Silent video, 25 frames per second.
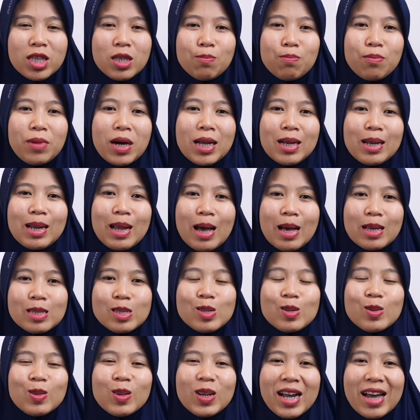pada
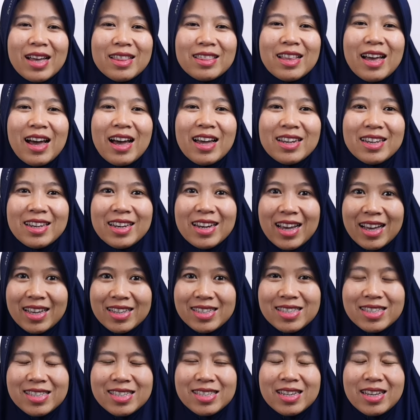surat
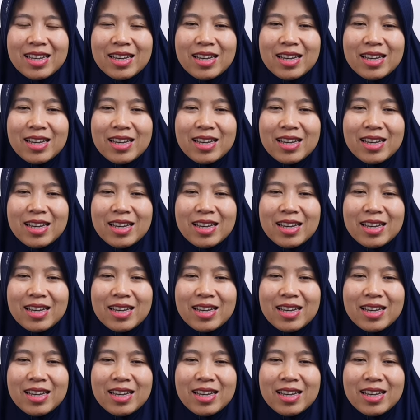An-Nas.